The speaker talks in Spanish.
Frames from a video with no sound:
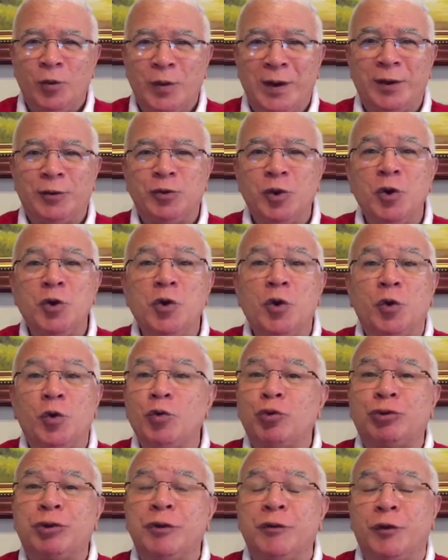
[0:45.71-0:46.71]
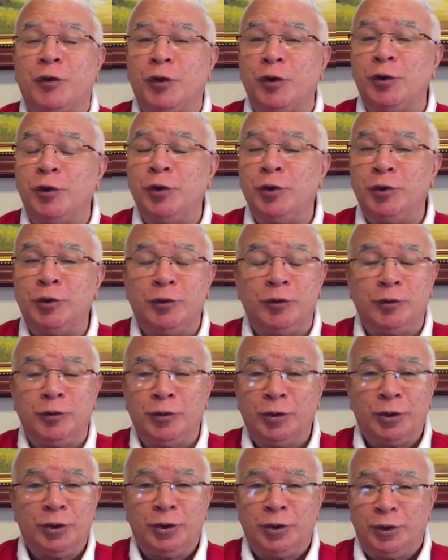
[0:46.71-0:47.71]
Juan Antonio Cruz Trifolio
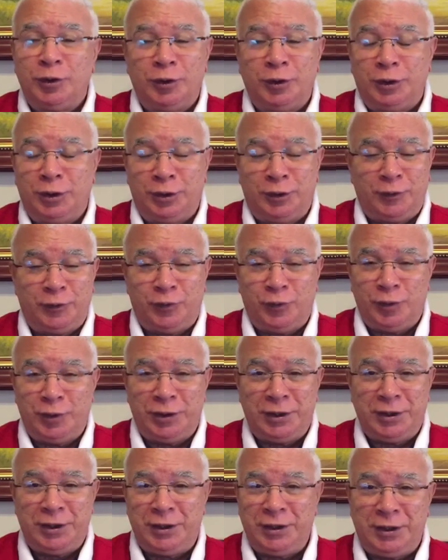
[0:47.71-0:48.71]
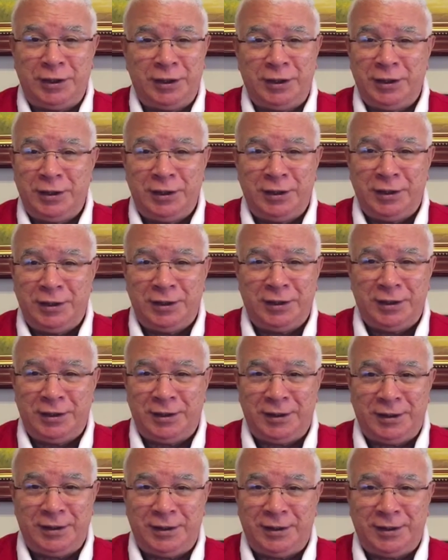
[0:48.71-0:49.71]
eh, fue
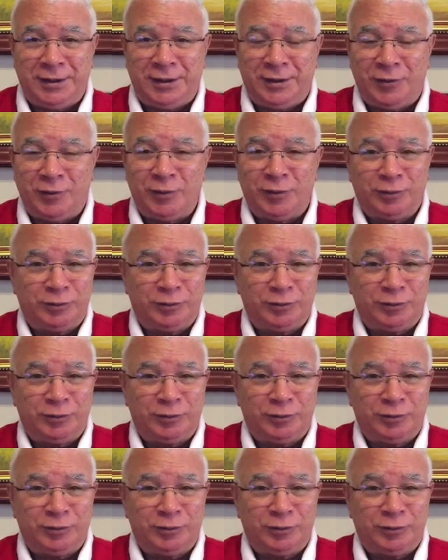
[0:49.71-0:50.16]
eh,